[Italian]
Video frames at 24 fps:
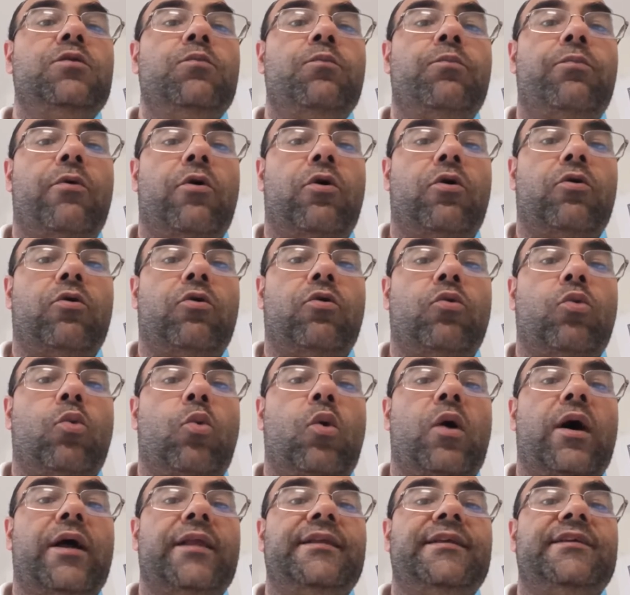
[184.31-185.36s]

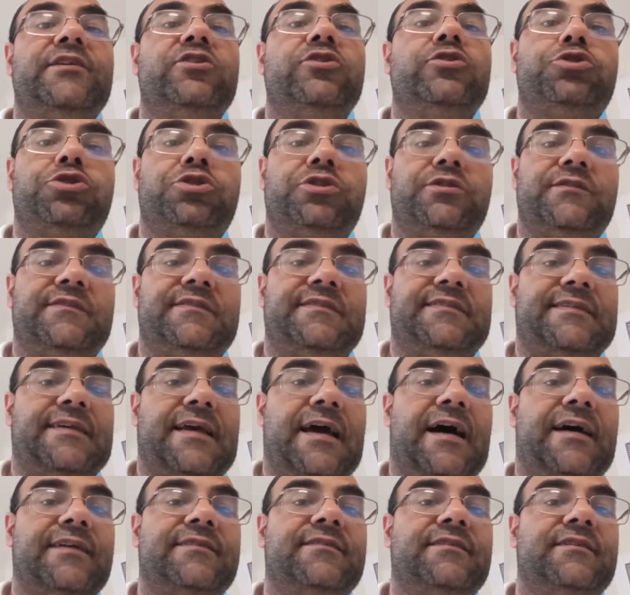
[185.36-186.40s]
impongono agli
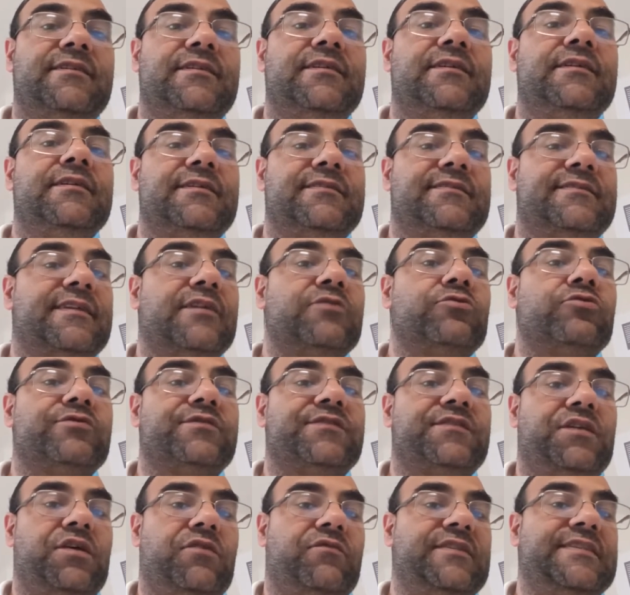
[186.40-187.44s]
scienziati che stanno
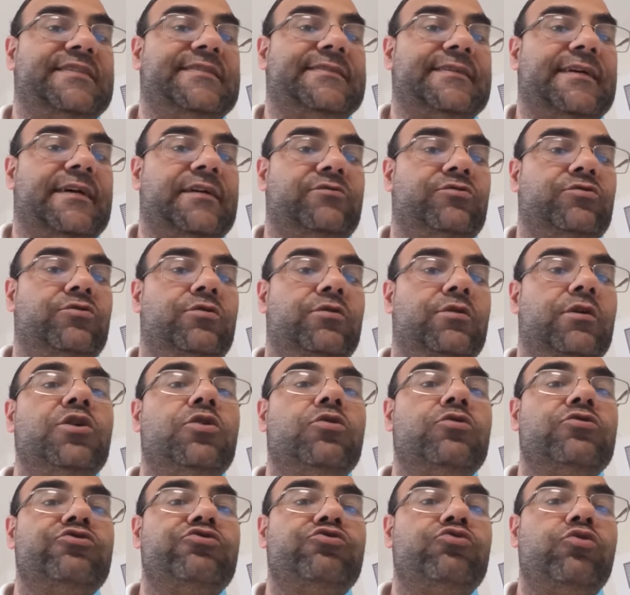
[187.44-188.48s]
schiavizzando di
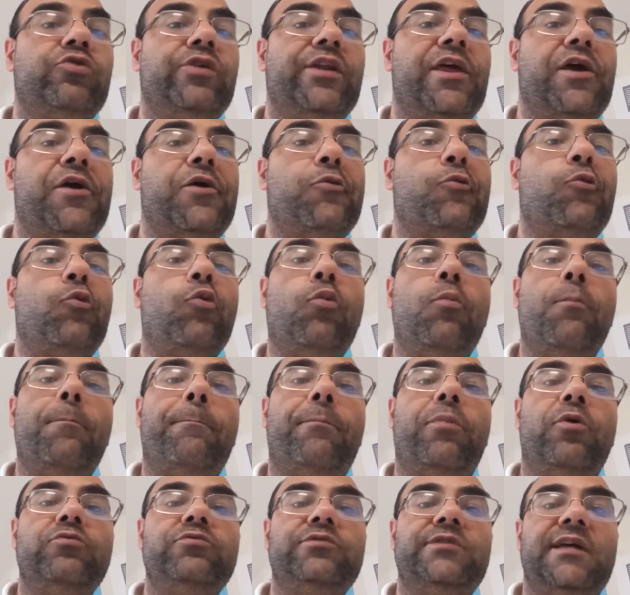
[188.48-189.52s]
costruire
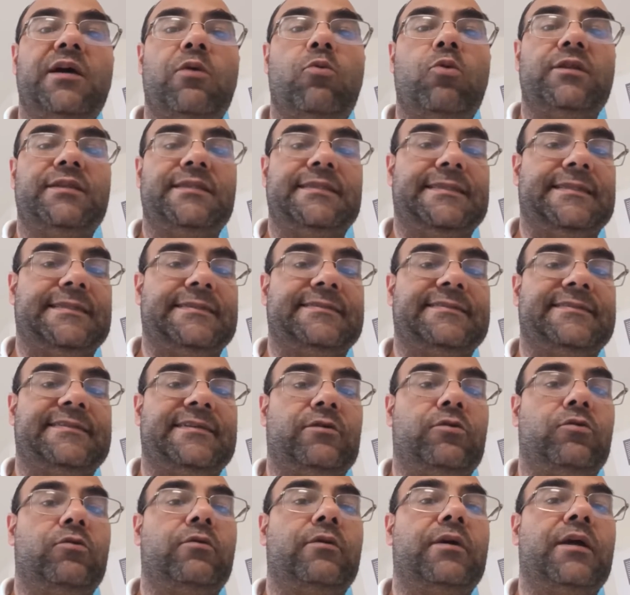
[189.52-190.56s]
un ponte
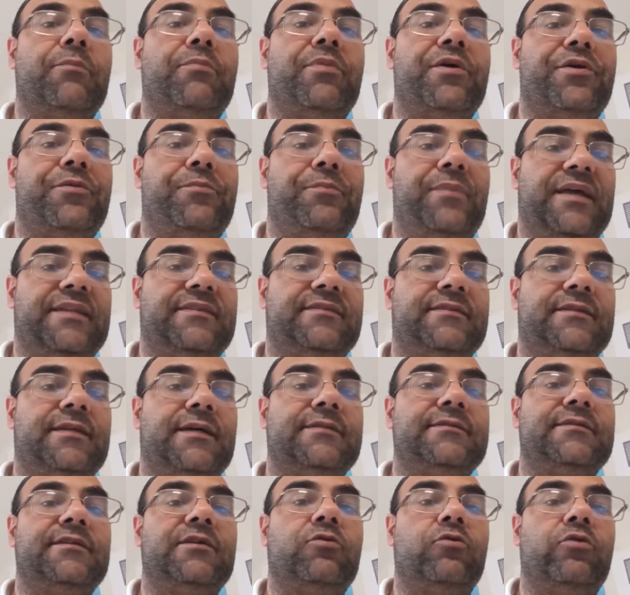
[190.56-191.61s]
quantistico che
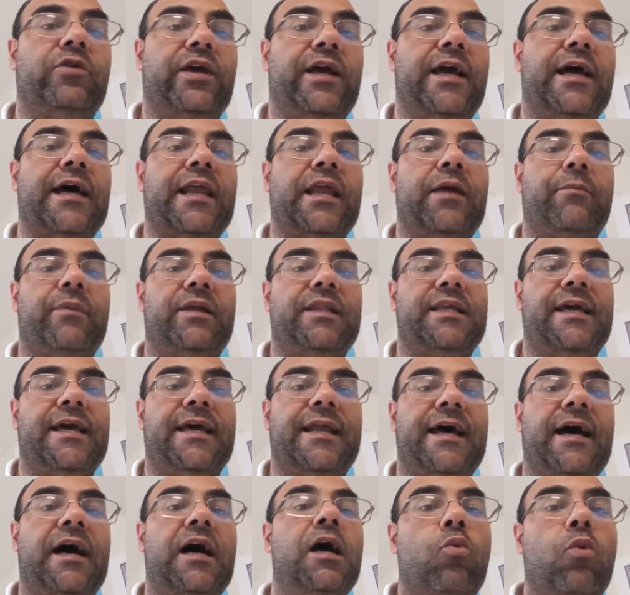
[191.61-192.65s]
permetta di collegare in
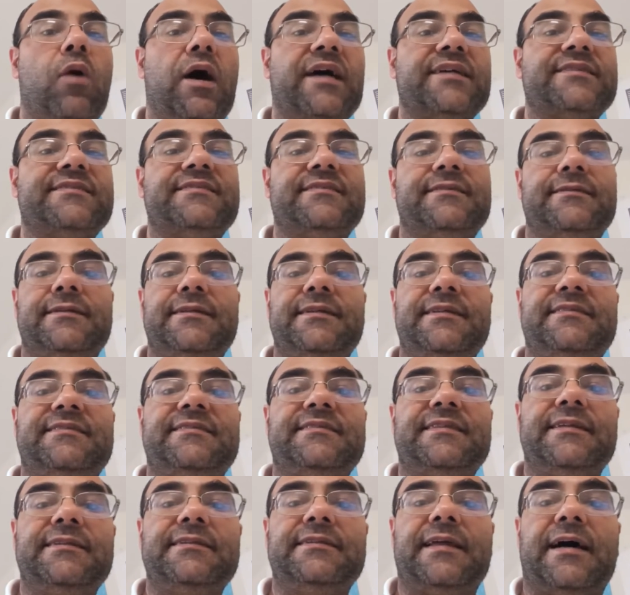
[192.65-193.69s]
maniera quasi
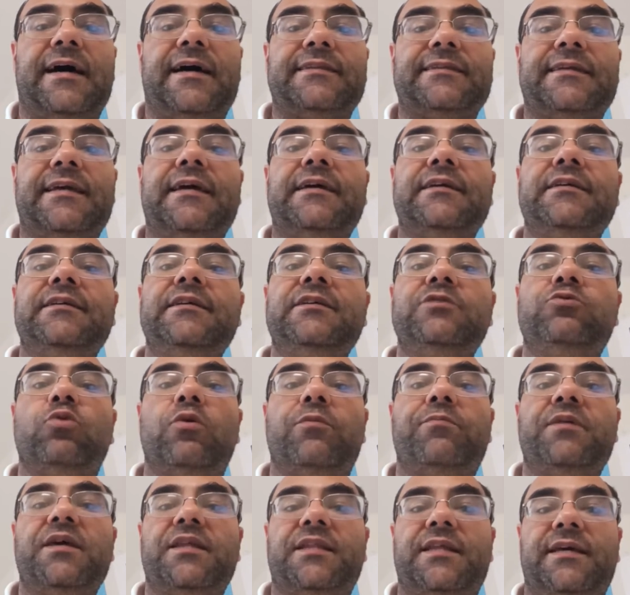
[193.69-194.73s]
istantanea i
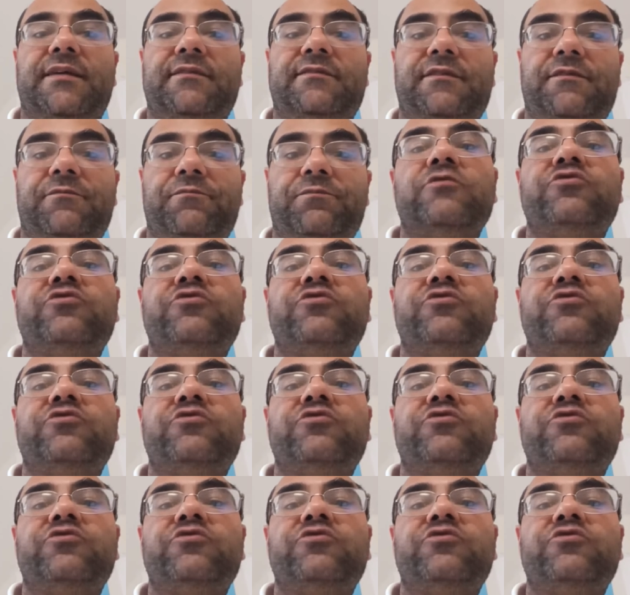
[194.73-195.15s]
due pianeti.